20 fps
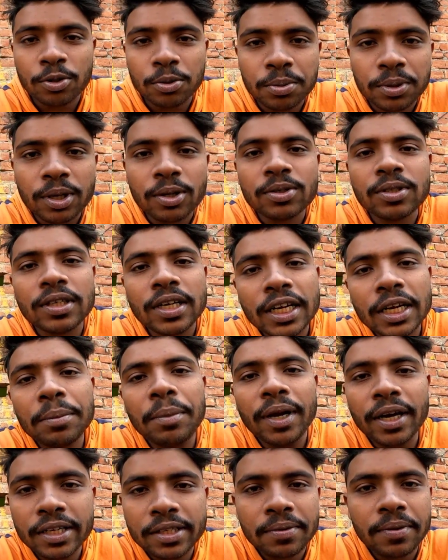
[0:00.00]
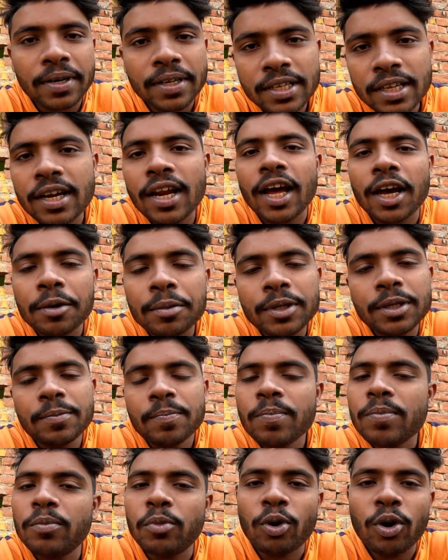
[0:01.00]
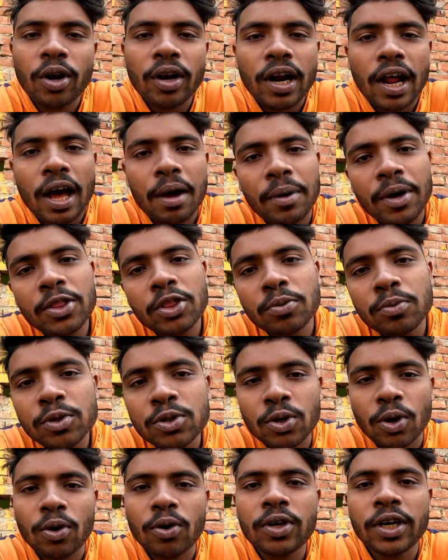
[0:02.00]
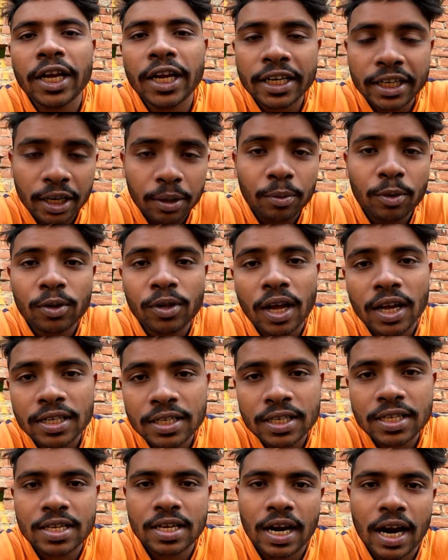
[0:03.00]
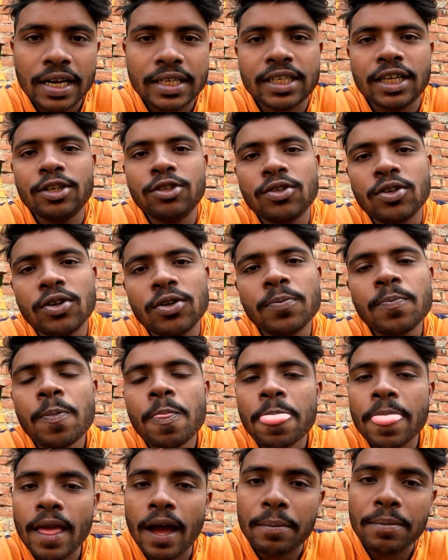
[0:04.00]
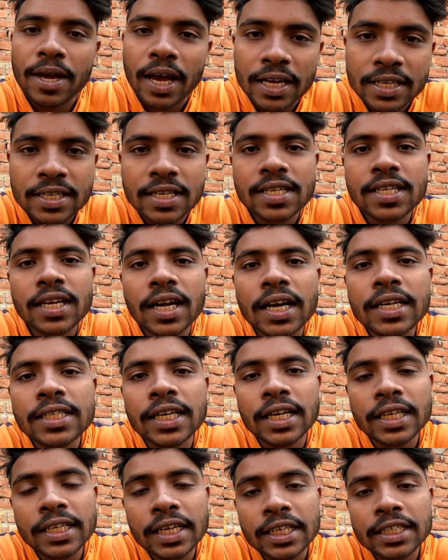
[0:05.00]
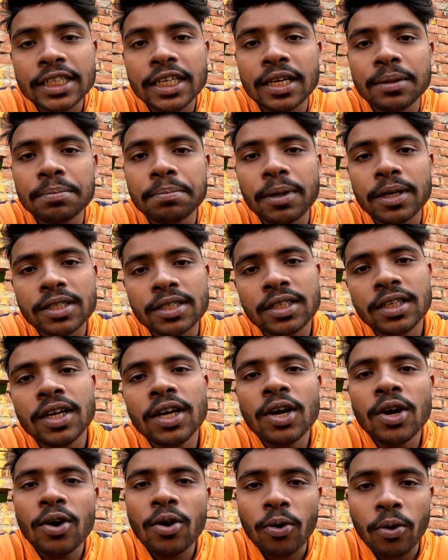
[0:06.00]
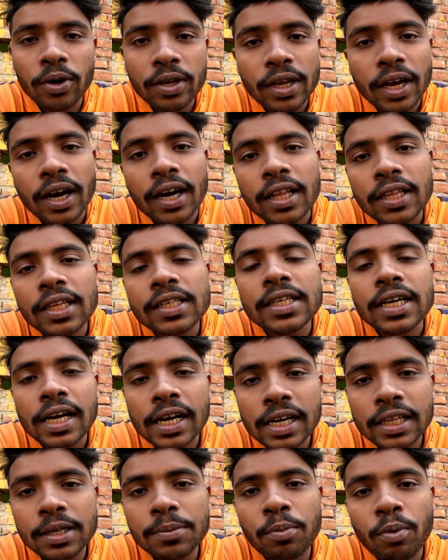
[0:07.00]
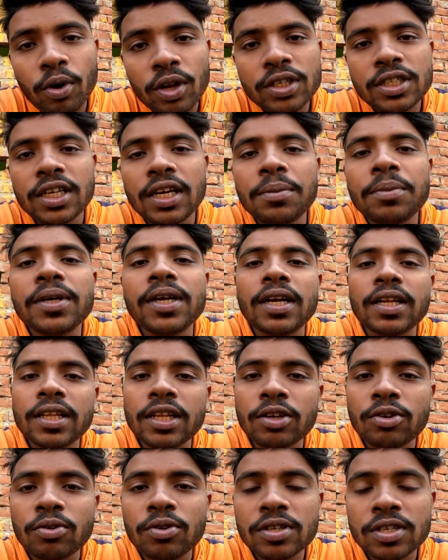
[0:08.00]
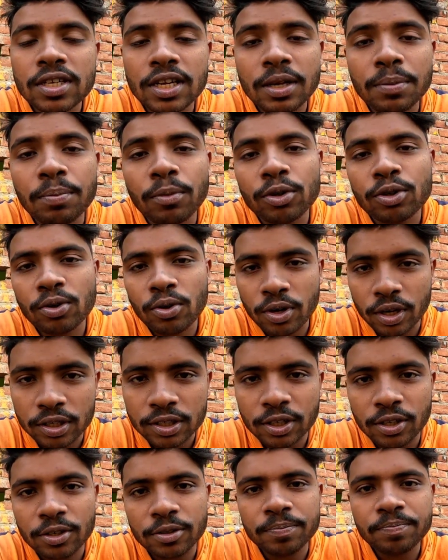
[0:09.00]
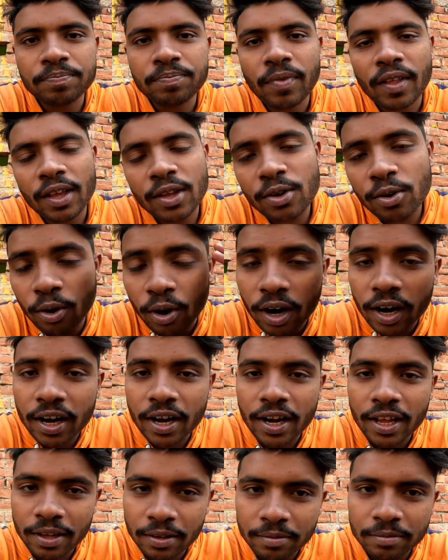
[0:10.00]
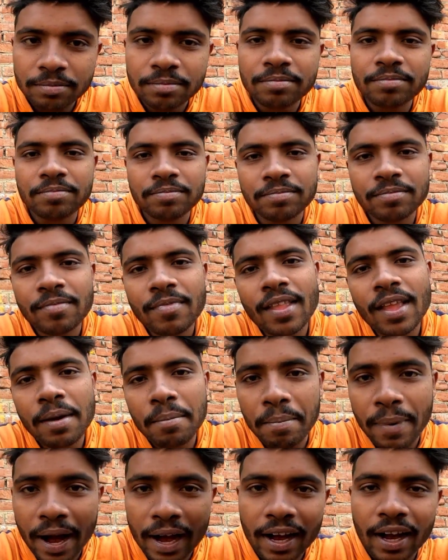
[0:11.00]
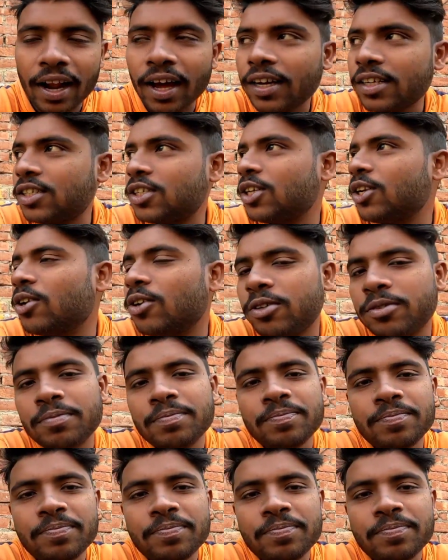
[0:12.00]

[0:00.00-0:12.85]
অসুবিধা হচ্ছে নাকি মেডিসিন মেডিসিন লাগবে বলে না ভাই তুমি চলো ঠিকঠাক মতো আস্তে আস্তে গাড়ি চালিয়ে চলো আমি আস্তে আস্তে গাড়ি চালিয়ে যাচ্ছিলাম বাস ওই জায়গাটাতে যেখানেতে পড়েছিলাম ওই জায়গাটাতে একটুখানি স্লিপ মতো হয়েছিল কিছু করার নেই ব্যাড লাগছিল